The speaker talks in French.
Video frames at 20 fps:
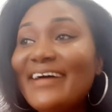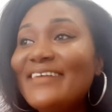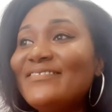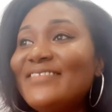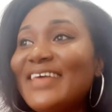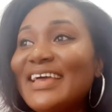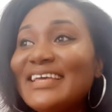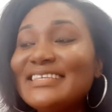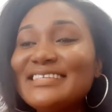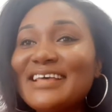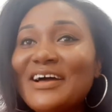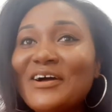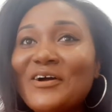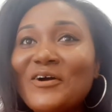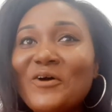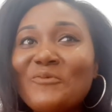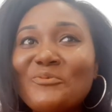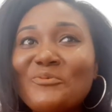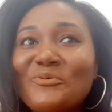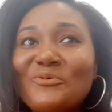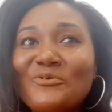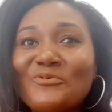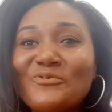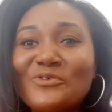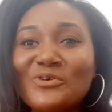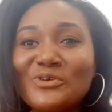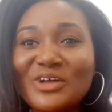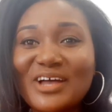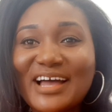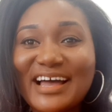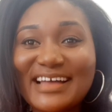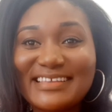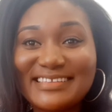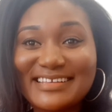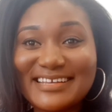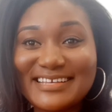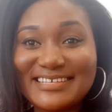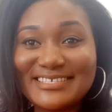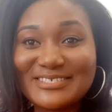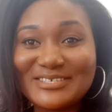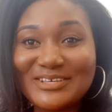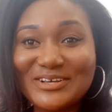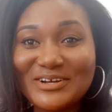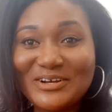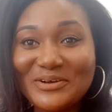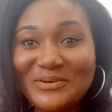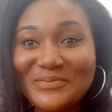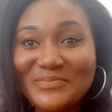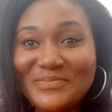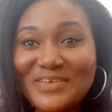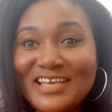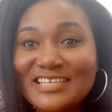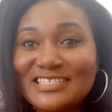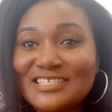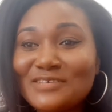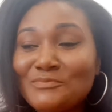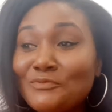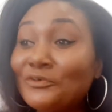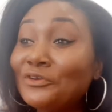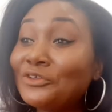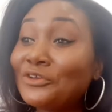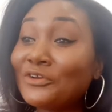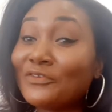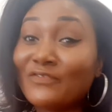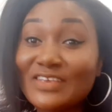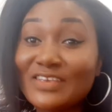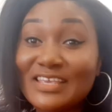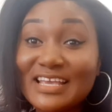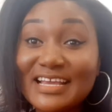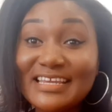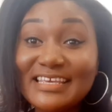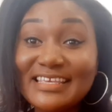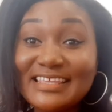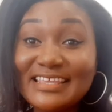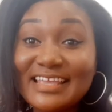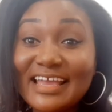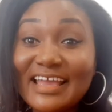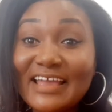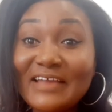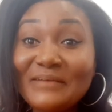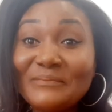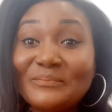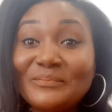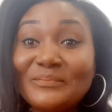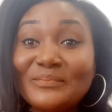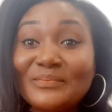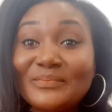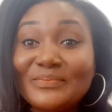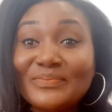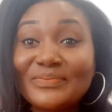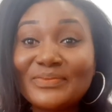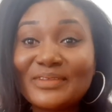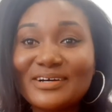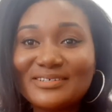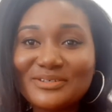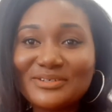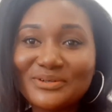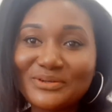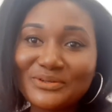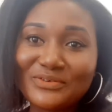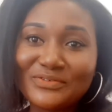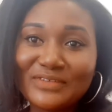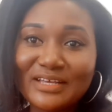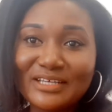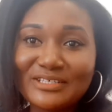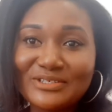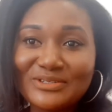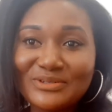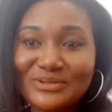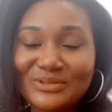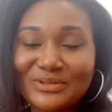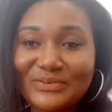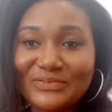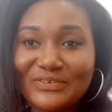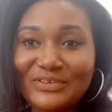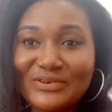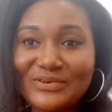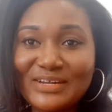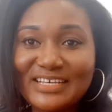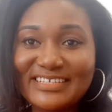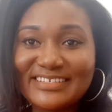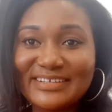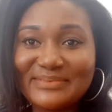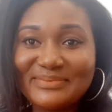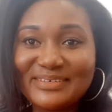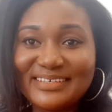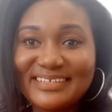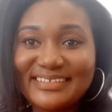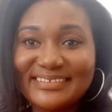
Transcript: Merci encore pour votre attention. Merci pour votre fidélité. On se retrouve dans une autre vidéo, les amis.